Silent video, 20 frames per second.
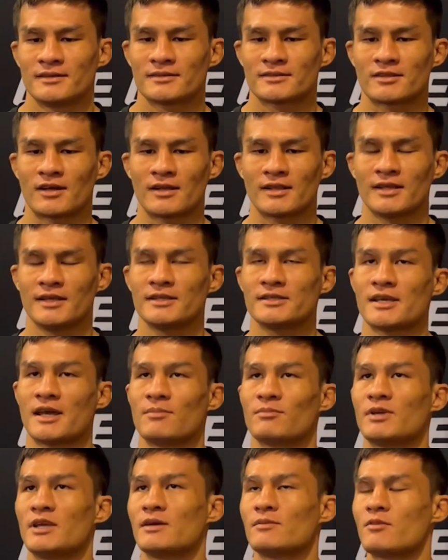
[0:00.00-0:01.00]
ตอนนี้แชม
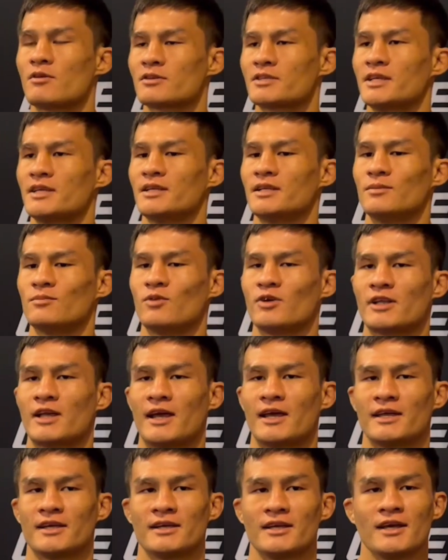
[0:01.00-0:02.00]
ป์คิกบ็อกซิ่งหรือมวยไท
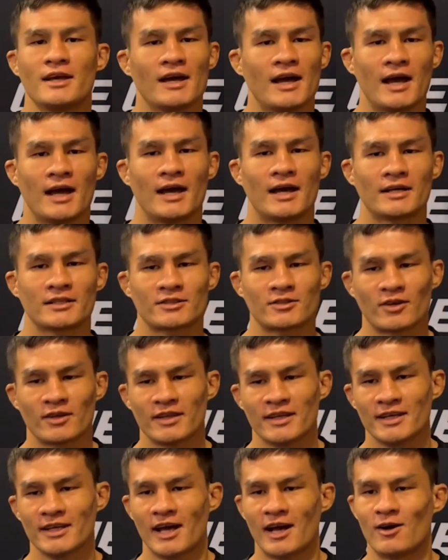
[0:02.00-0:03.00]
ยตอน
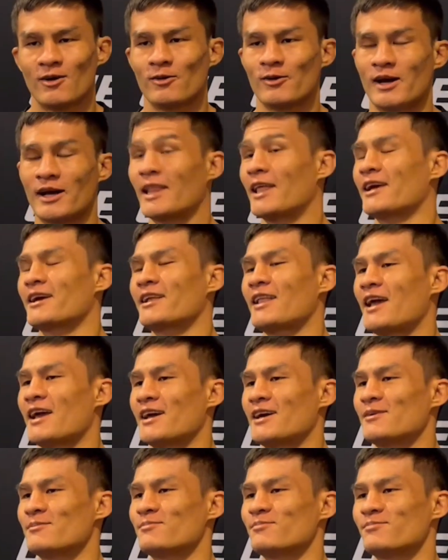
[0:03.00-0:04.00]
นี้เอาอะไรก็ได้
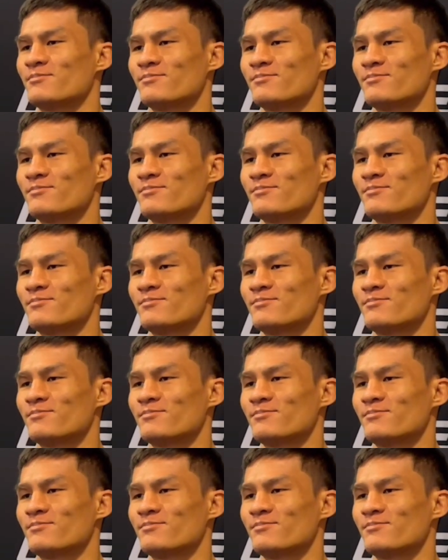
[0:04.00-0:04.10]
ครับ